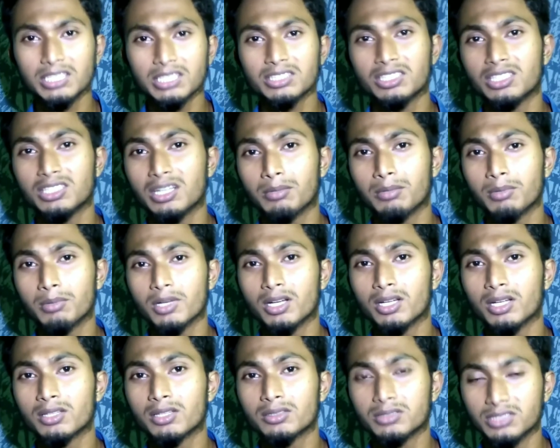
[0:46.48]
সেটা
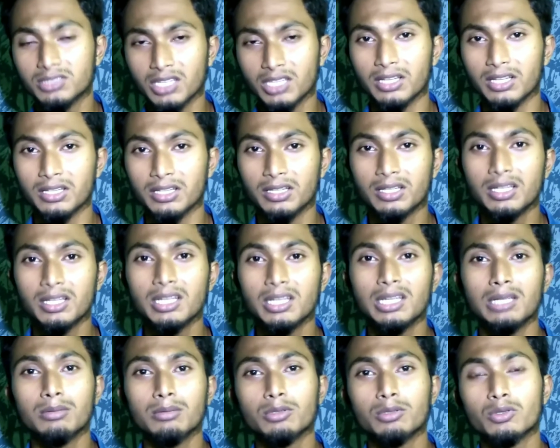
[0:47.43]
আপনারা জানেন
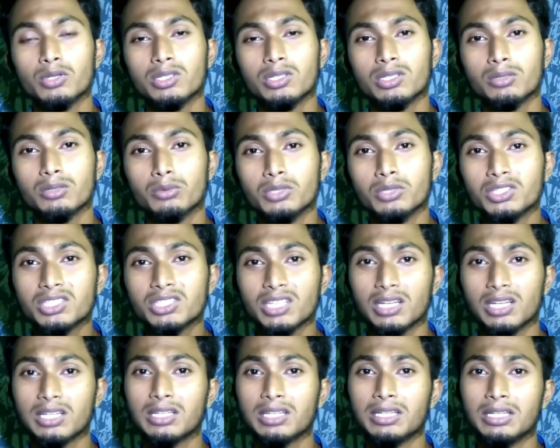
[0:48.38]
এবং দু হাজার উনিশ
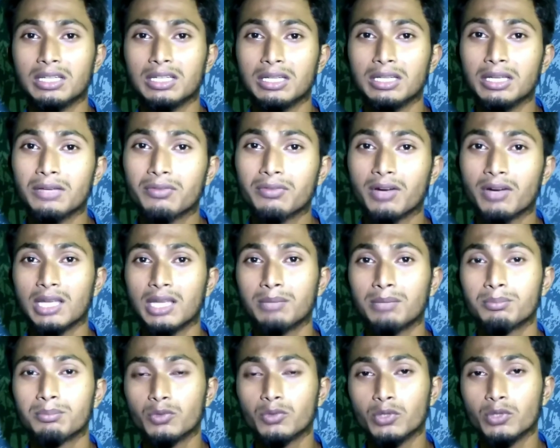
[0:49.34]
সালে এ ফাইভ
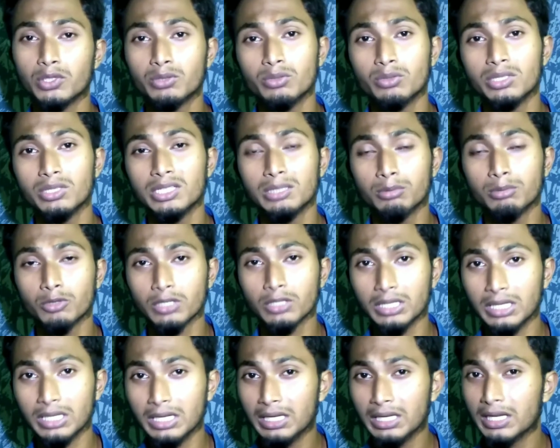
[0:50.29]
টোয়েন্টি টোয়েন্টি এবং
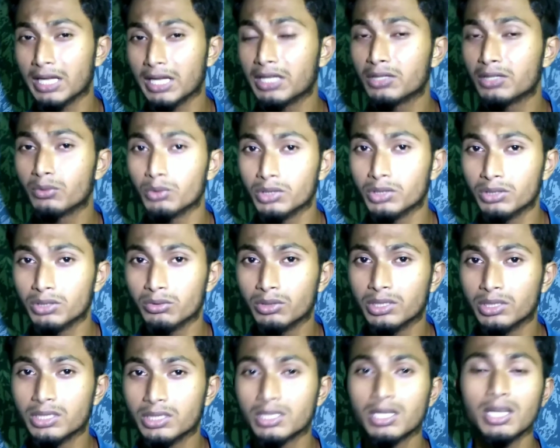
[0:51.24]
এ নাইন টোয়েন্টি
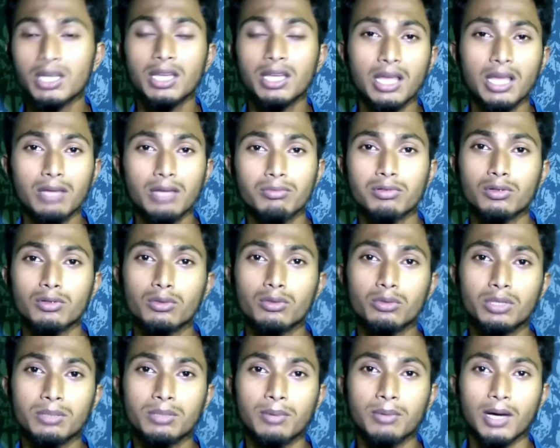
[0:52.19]
টোয়েন্টি এই ফোন
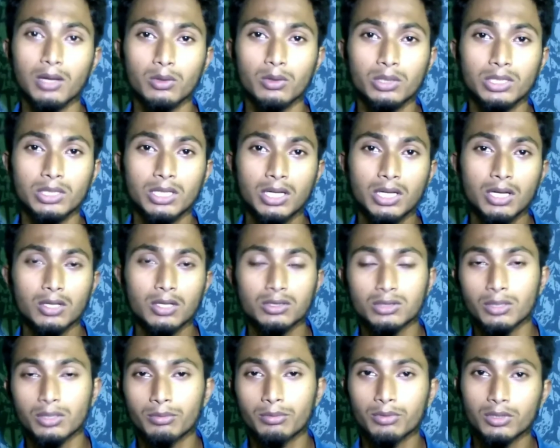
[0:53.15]
দুটি ভালোই
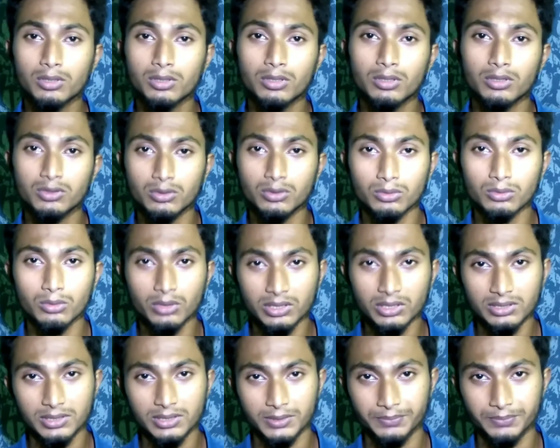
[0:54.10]
সফলতা অর্জন
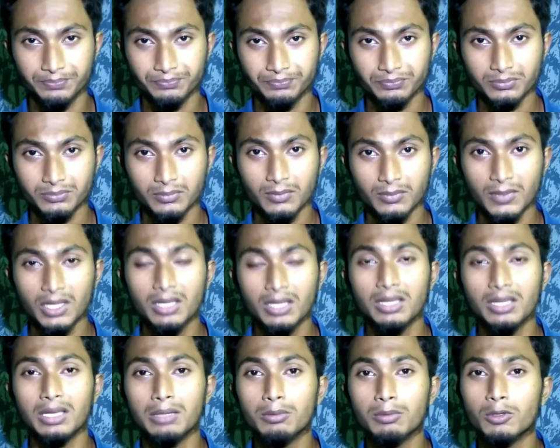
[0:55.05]
করেছে
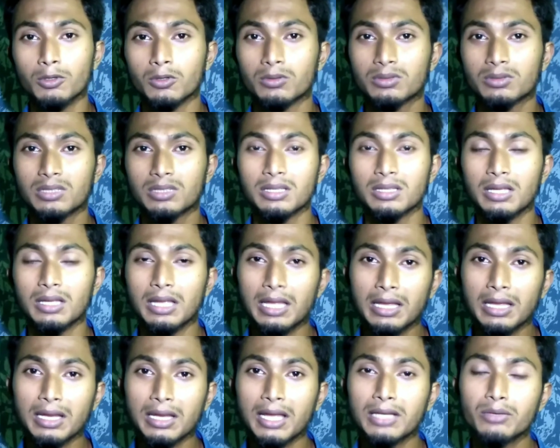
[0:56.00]
এবং
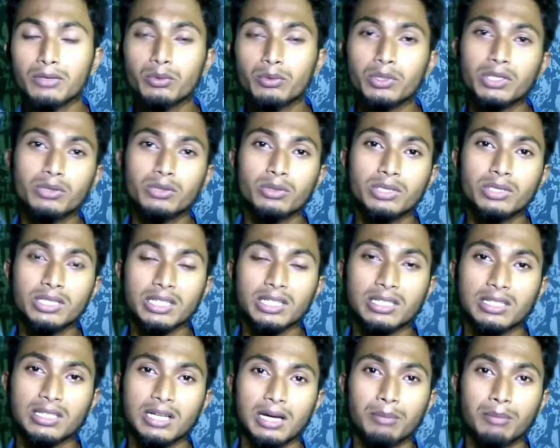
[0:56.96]
এ নাইন টোয়েন্টি টোয়েন্টির
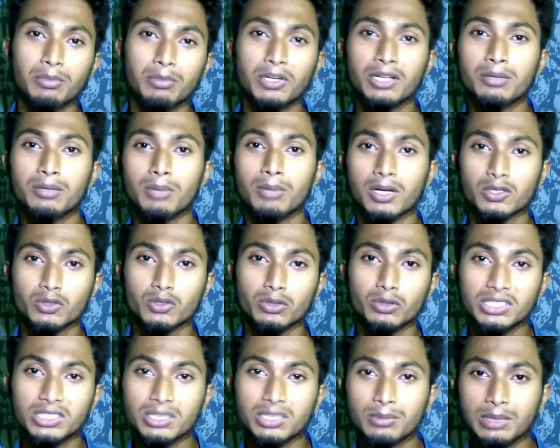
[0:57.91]
একটা আপগ্রেড
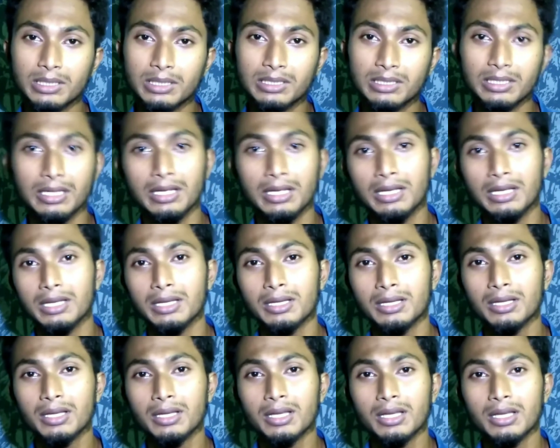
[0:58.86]
ভার্সন হিসেবেই এ
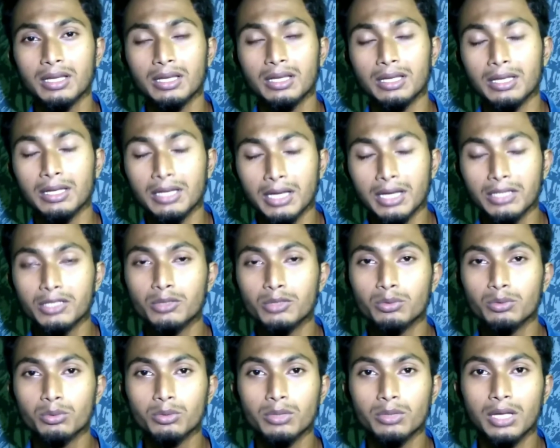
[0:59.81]
এ নাইনটি
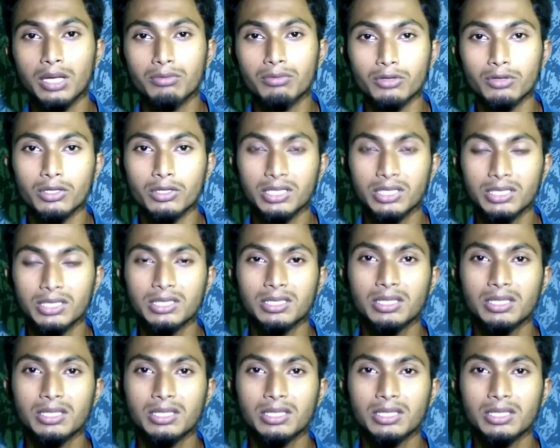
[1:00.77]
টু এই ফোনটি